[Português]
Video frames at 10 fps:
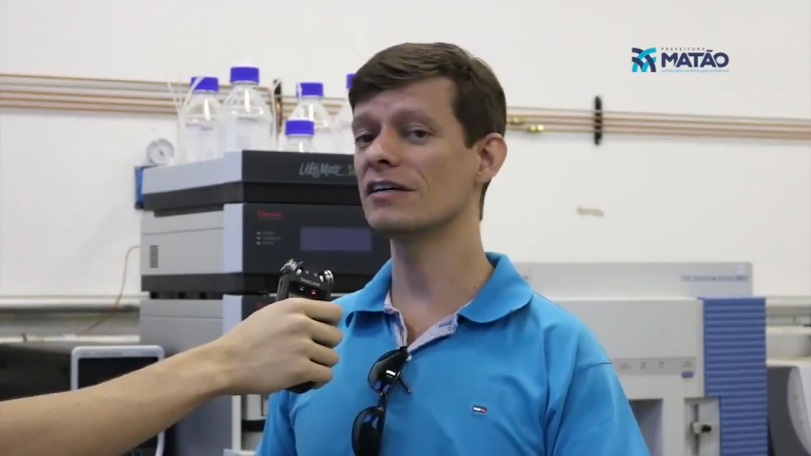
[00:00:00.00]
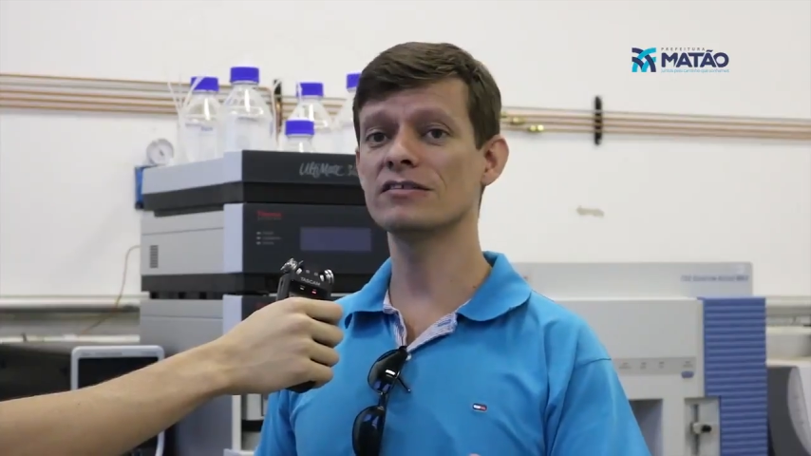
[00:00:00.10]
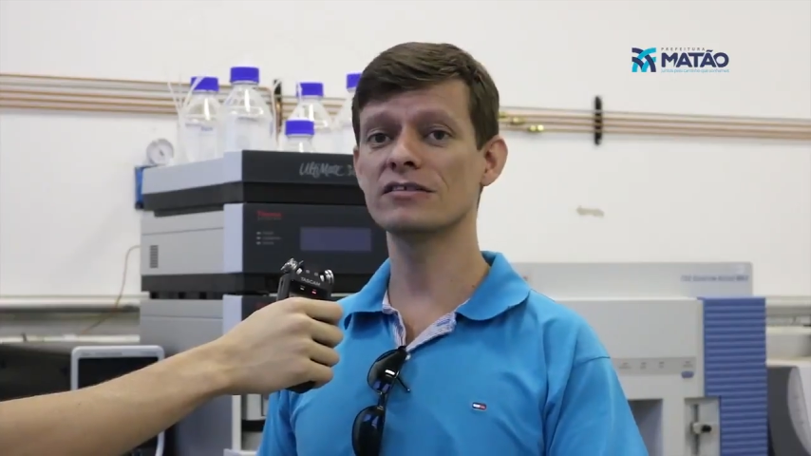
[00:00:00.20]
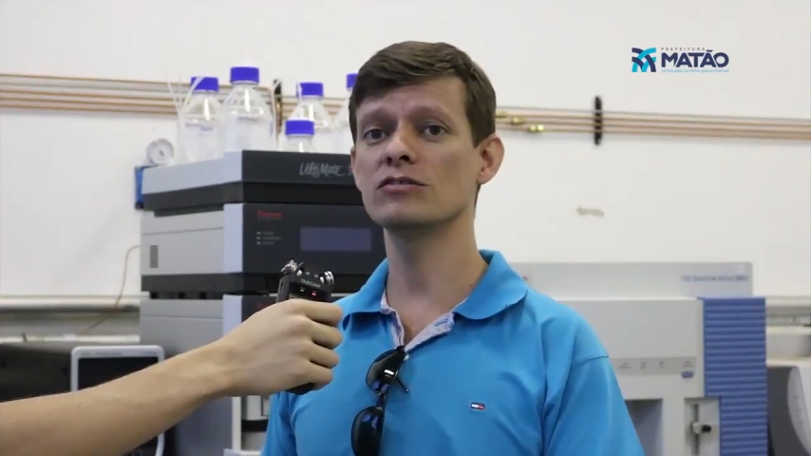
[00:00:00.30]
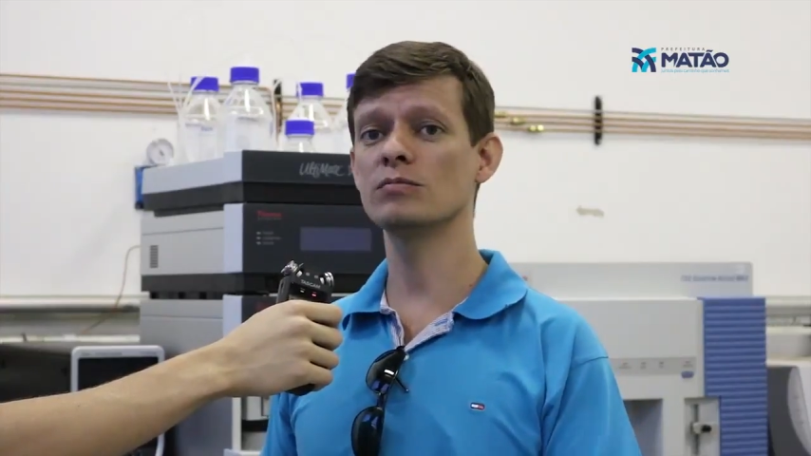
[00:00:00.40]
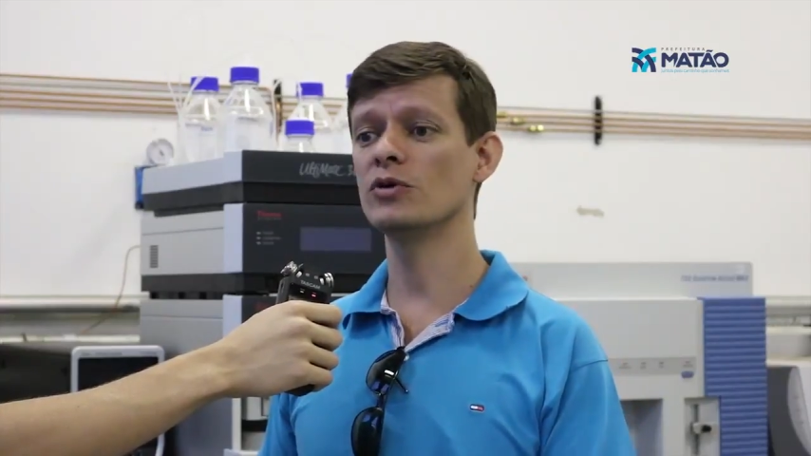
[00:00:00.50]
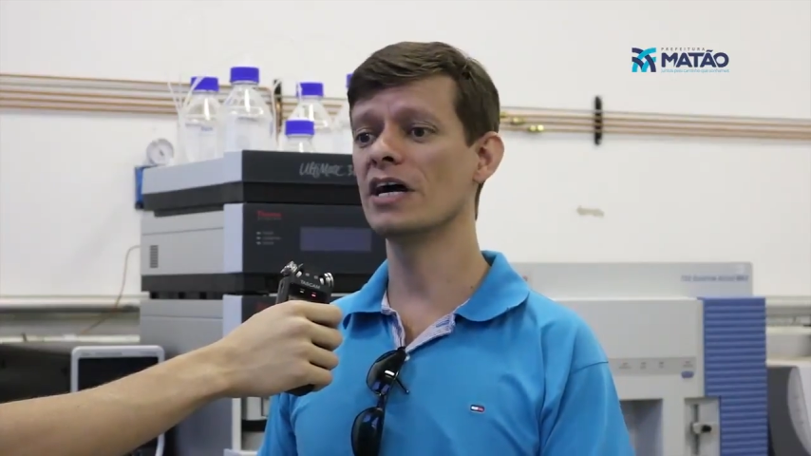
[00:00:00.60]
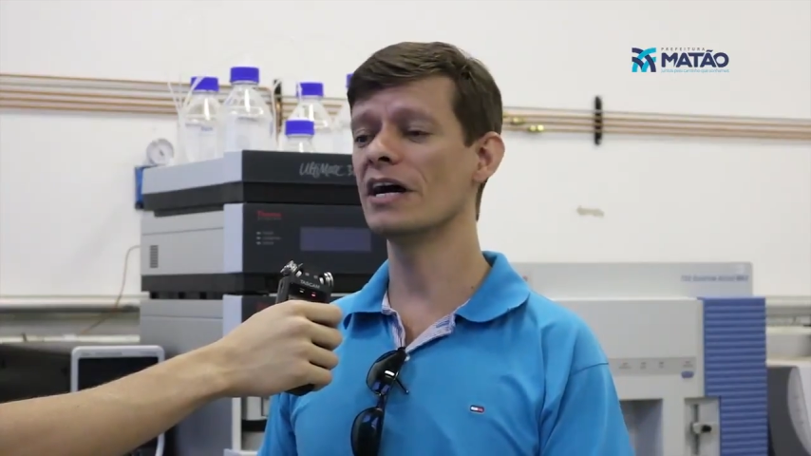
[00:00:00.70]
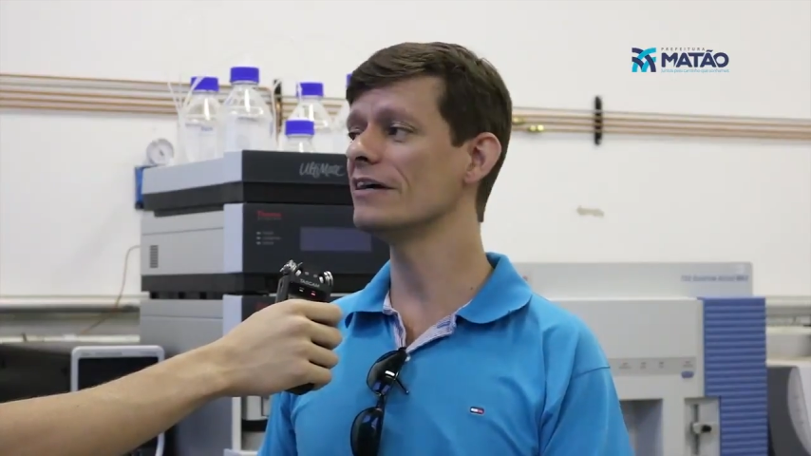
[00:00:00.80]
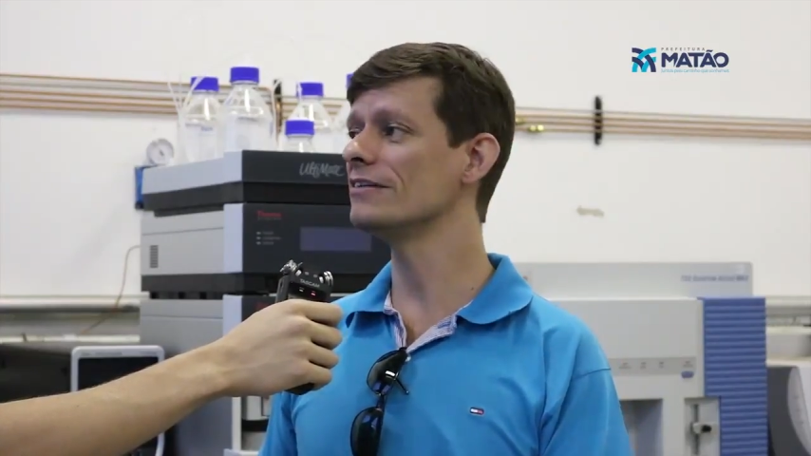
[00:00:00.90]
700 mil
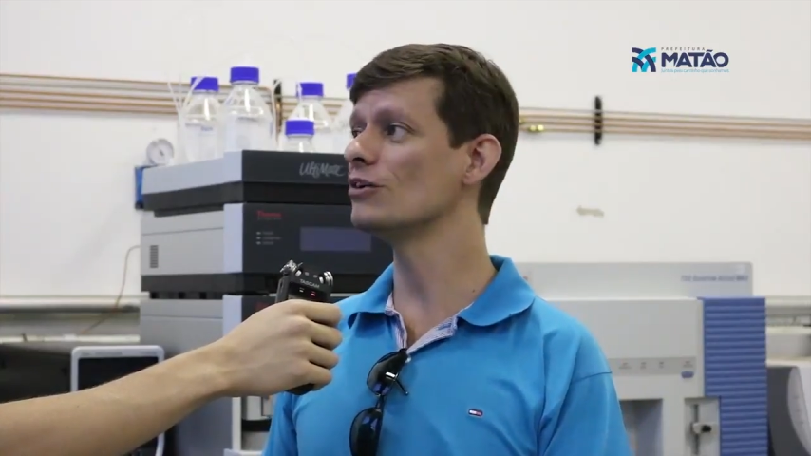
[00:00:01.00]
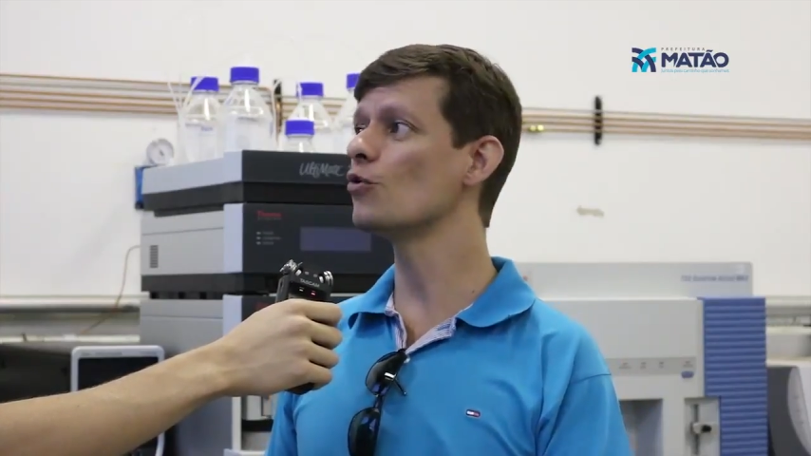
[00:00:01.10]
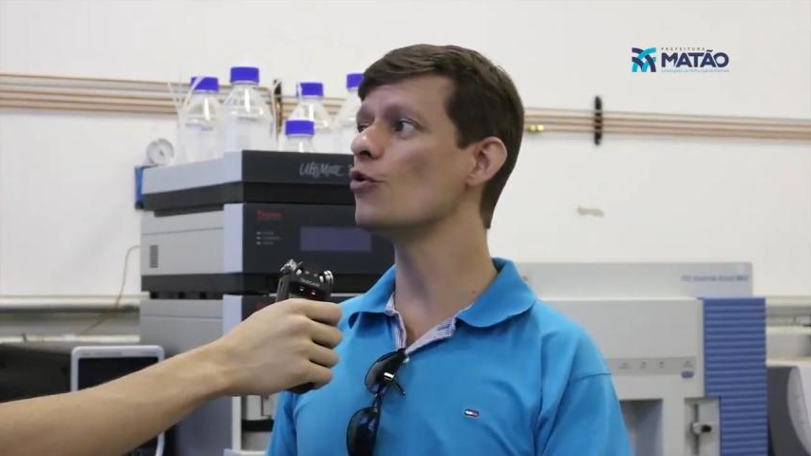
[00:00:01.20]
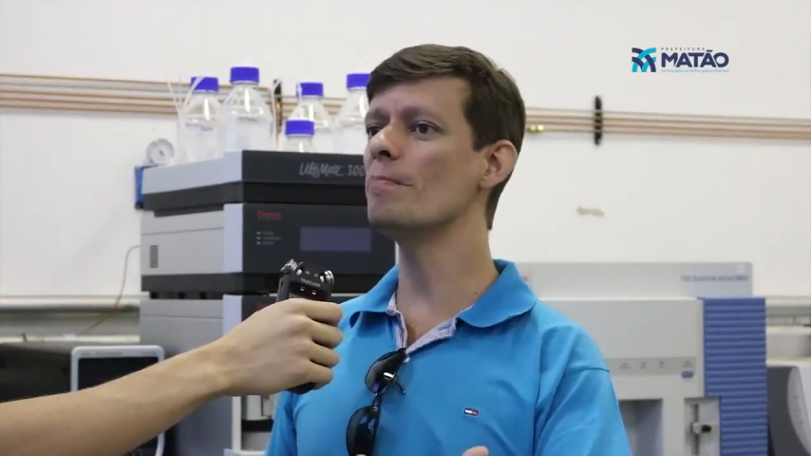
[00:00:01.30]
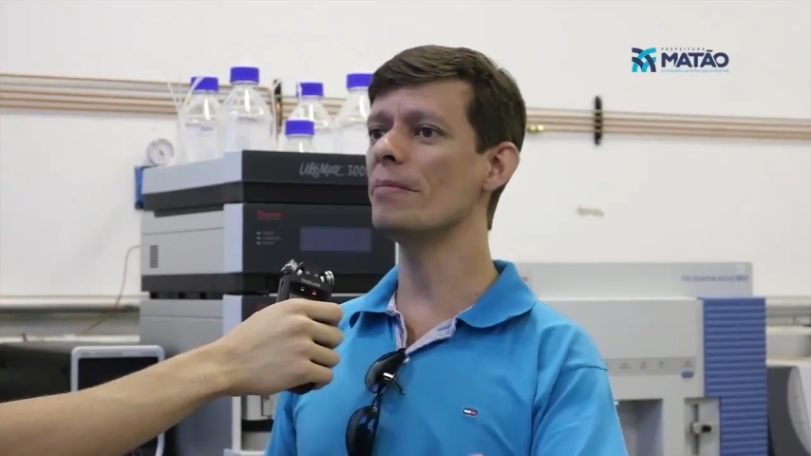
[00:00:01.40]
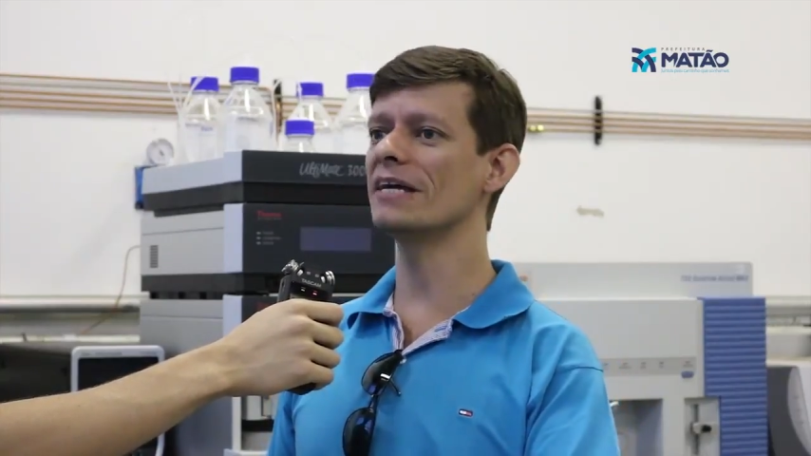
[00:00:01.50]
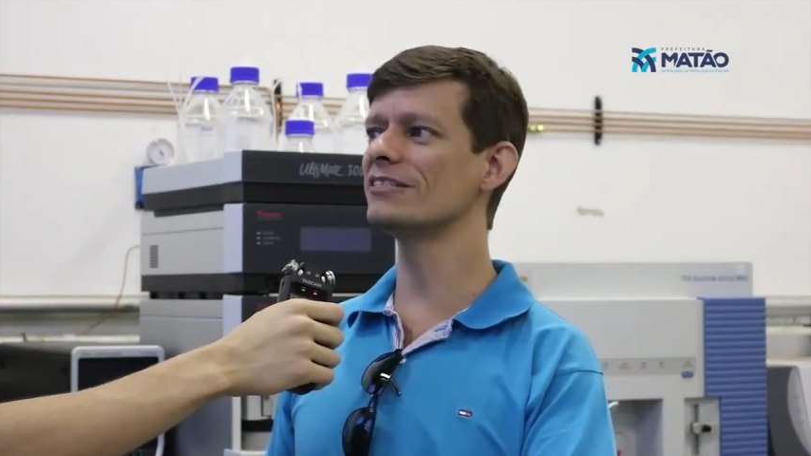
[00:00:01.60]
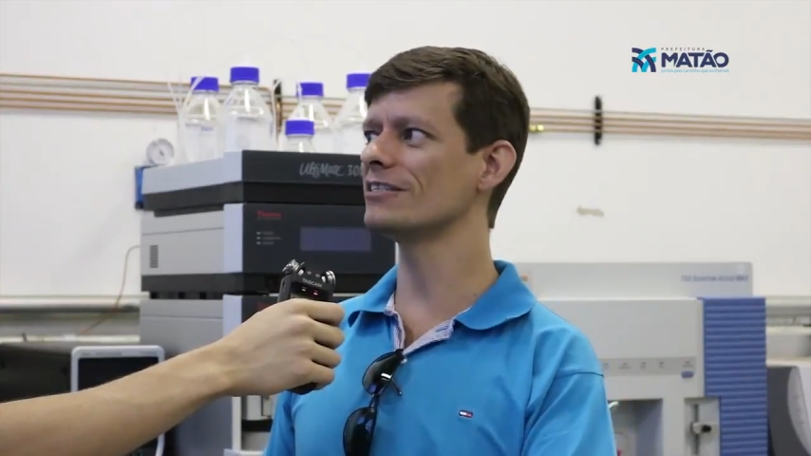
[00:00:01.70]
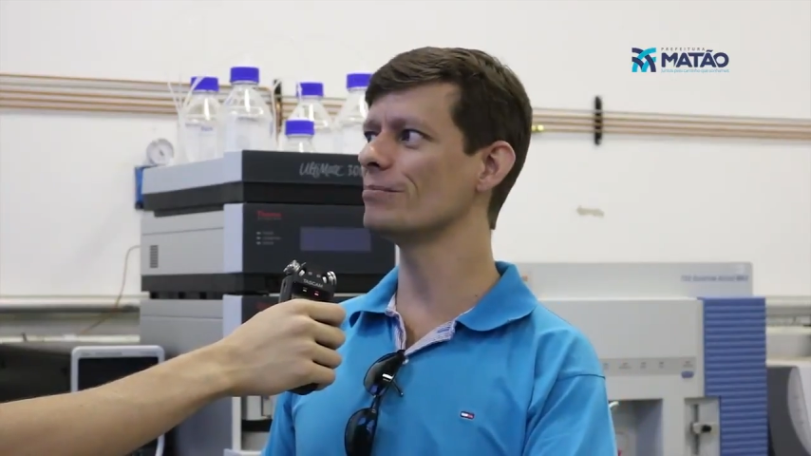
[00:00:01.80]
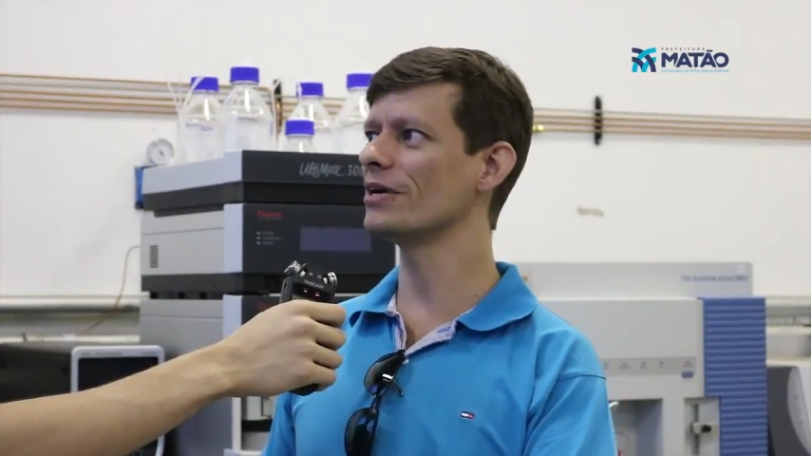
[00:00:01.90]
reais, não
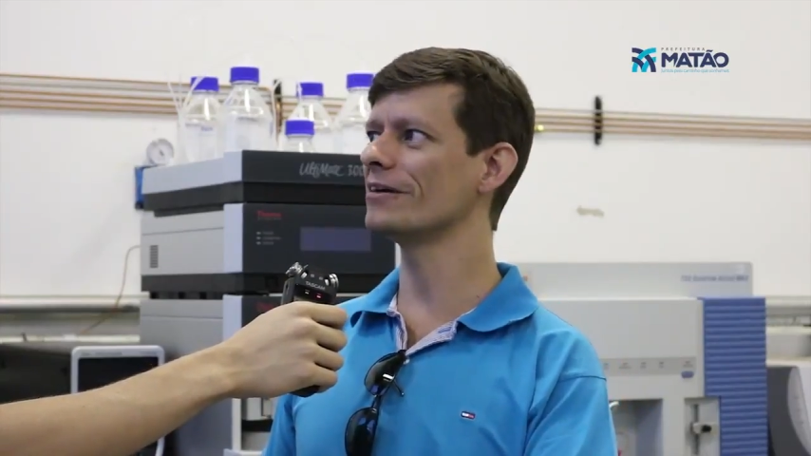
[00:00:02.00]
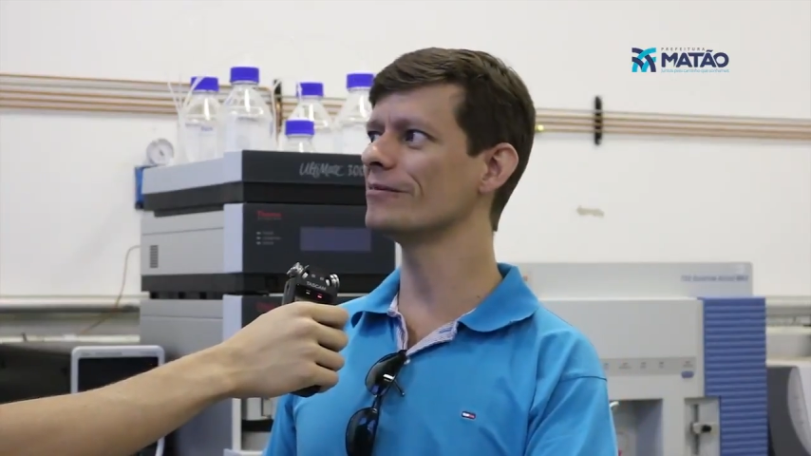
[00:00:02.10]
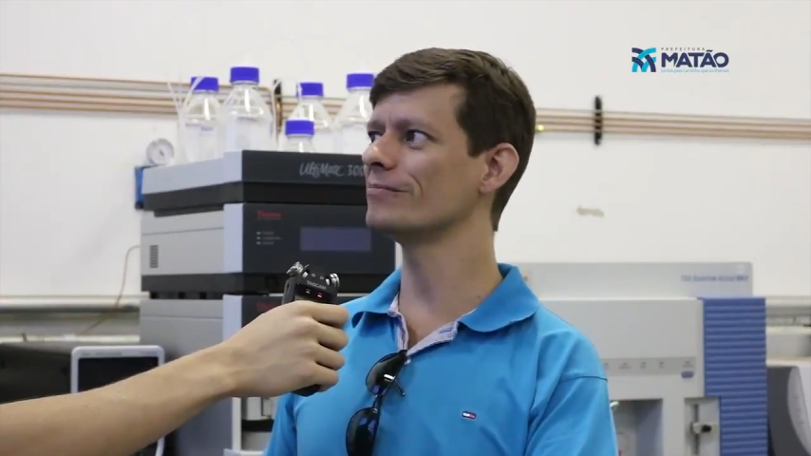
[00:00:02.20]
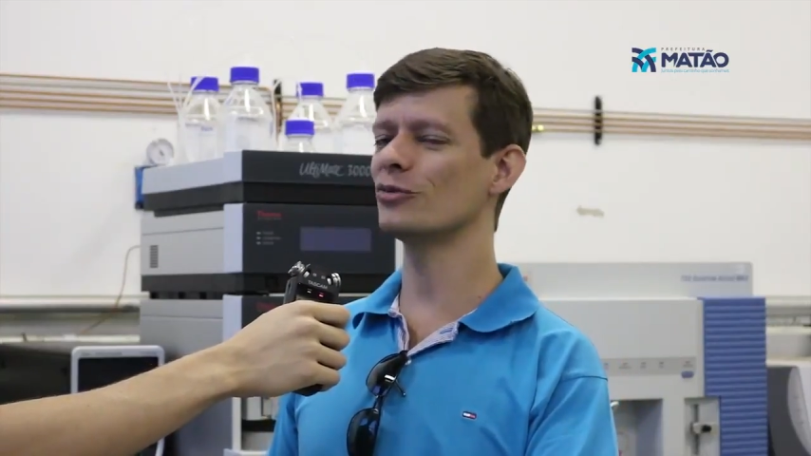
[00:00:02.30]
compensa para